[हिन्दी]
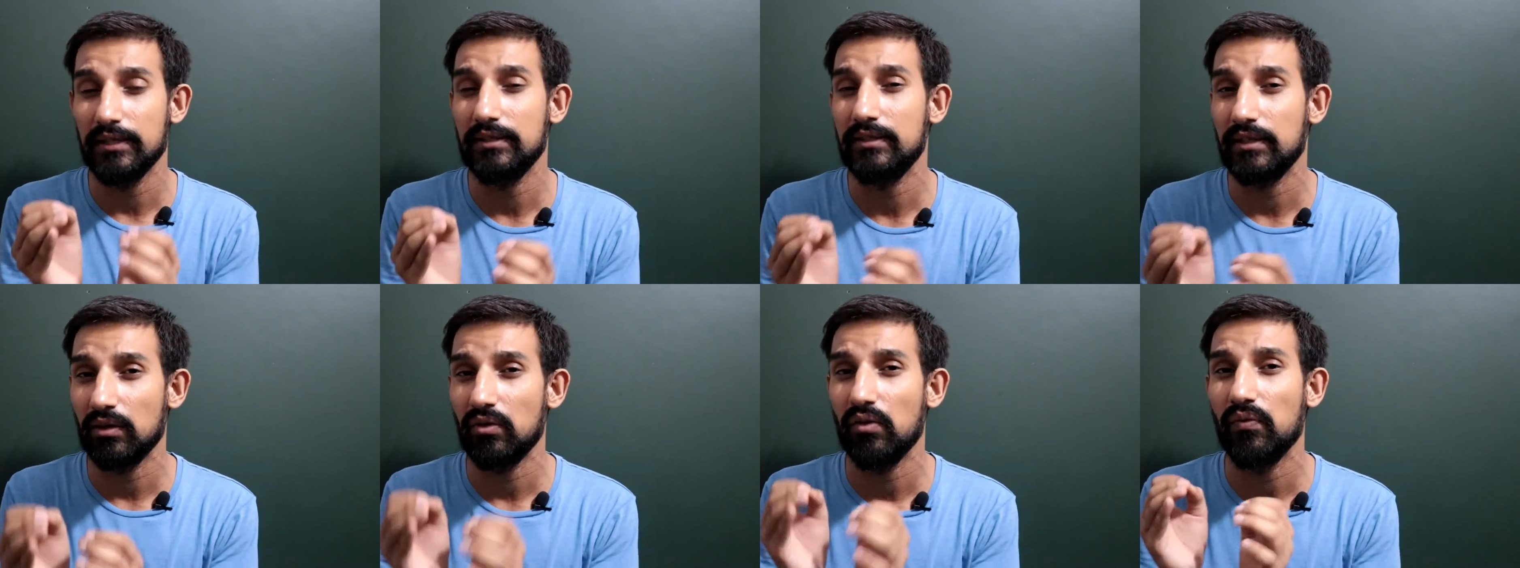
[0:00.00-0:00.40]

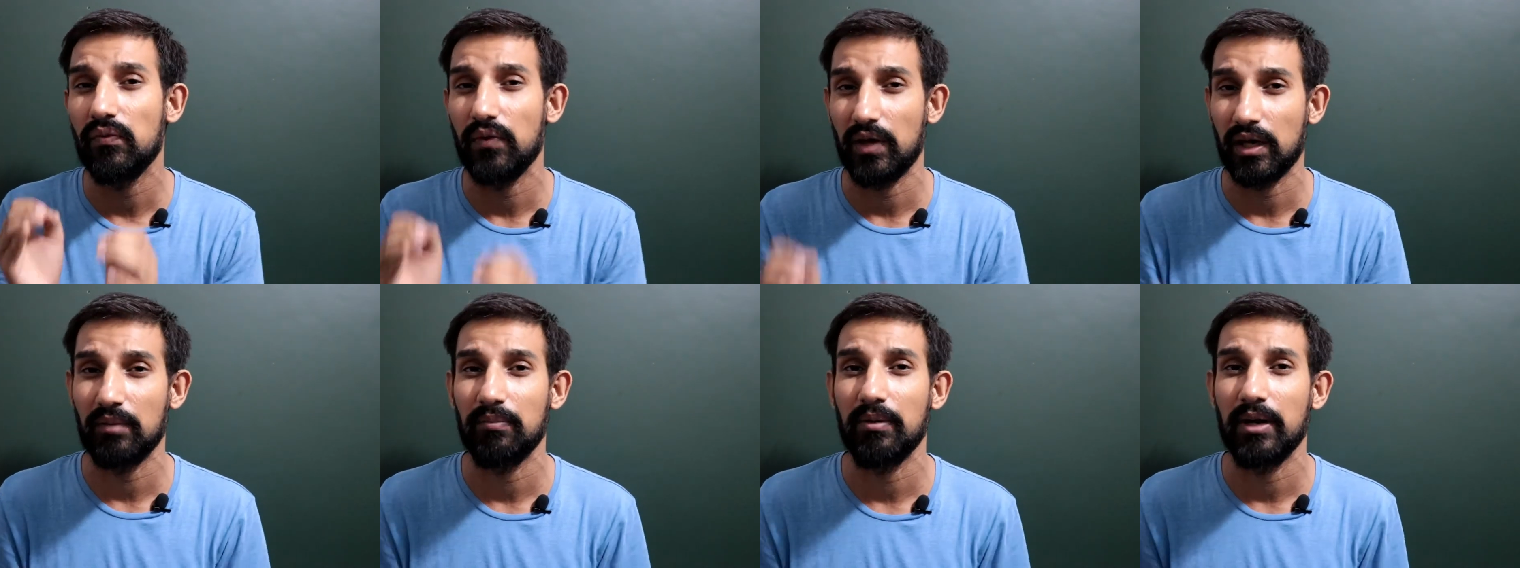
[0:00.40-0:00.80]
इससे कोई
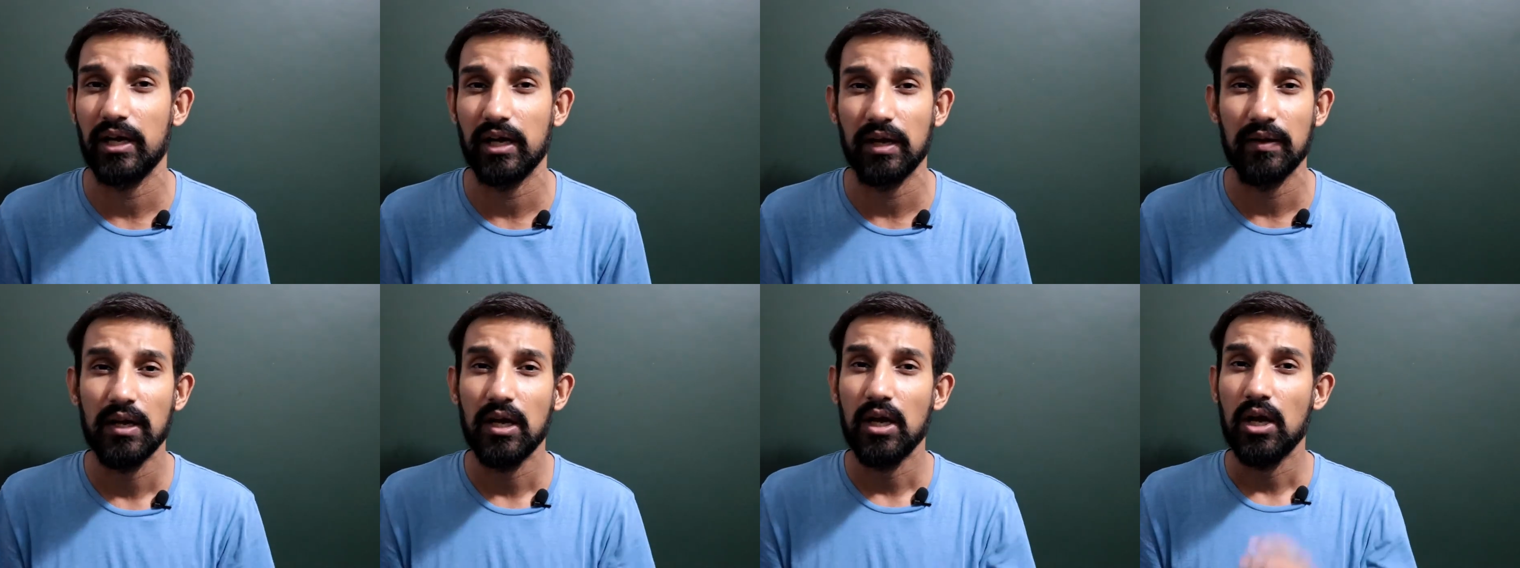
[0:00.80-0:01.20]
फर्क
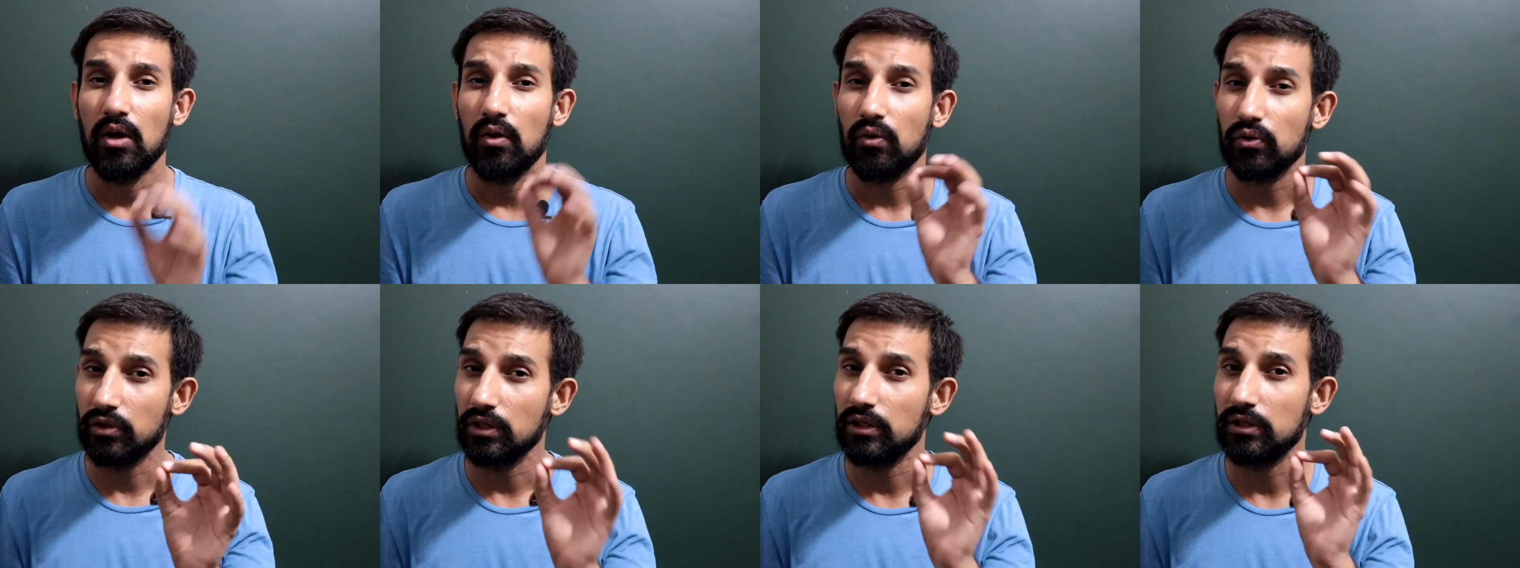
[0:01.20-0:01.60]
पड़ेगा
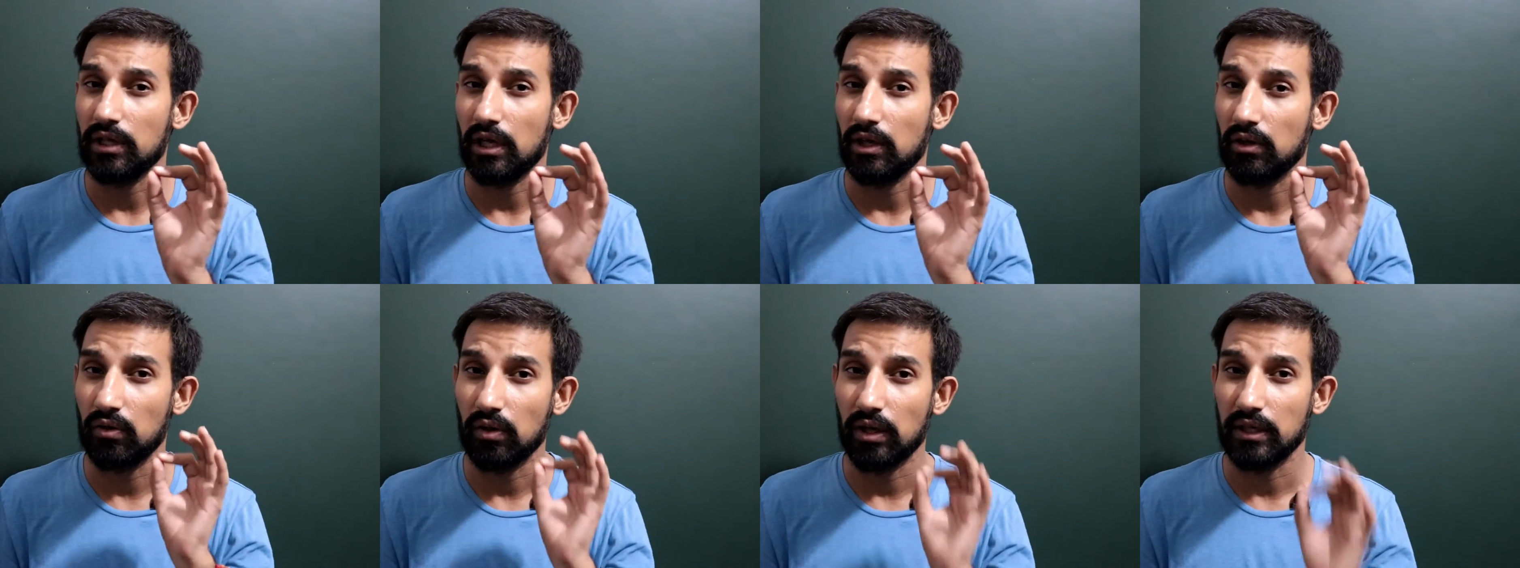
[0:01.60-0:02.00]
उस
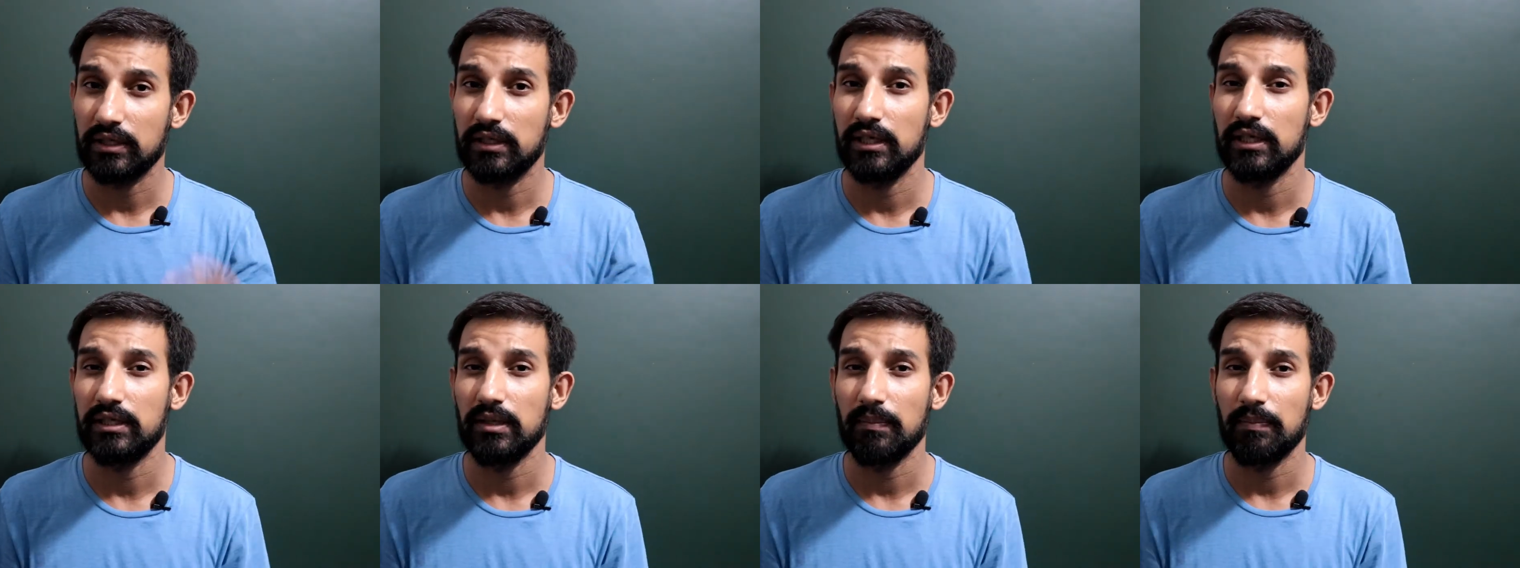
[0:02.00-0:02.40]
इंसान को
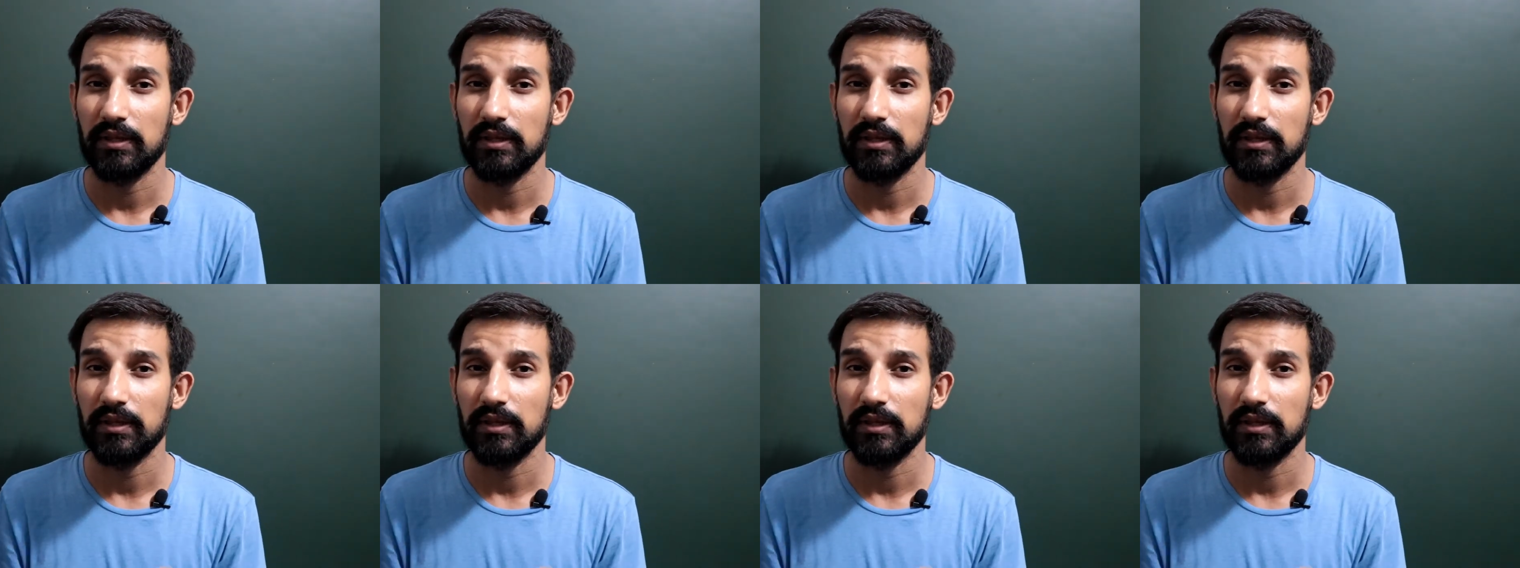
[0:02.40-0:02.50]
अच्छे से